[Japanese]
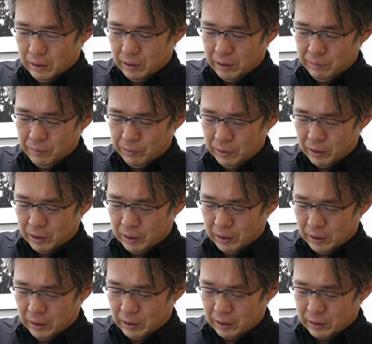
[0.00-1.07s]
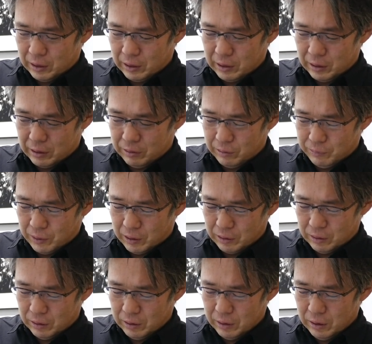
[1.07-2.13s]
今まで出した写真は、まあ、
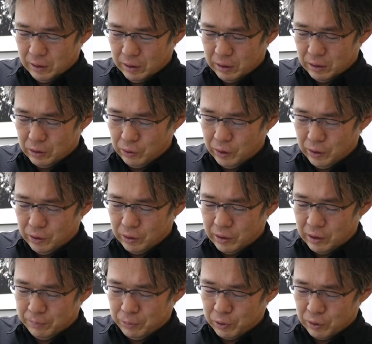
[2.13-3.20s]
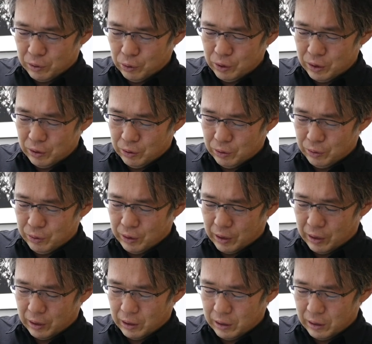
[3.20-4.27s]
ストリートスナップの都市の風
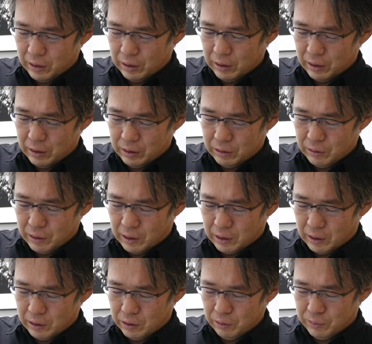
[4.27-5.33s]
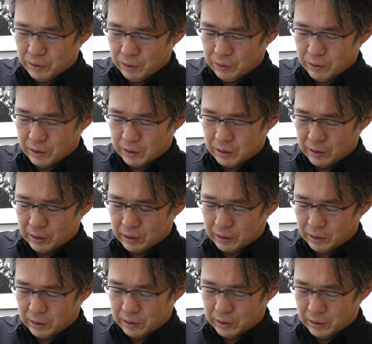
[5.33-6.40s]
景それから人々の写真だった
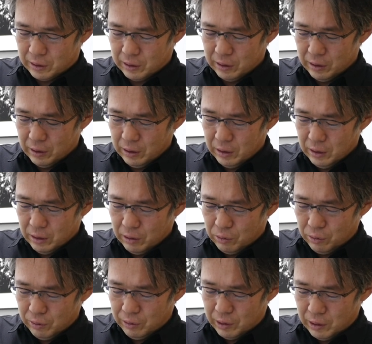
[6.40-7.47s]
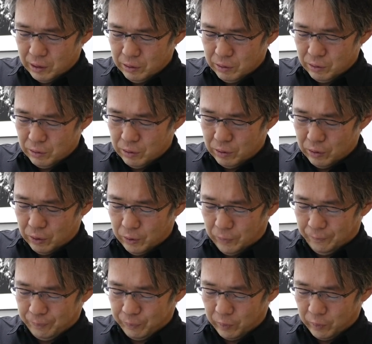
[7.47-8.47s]
んですがこれはあの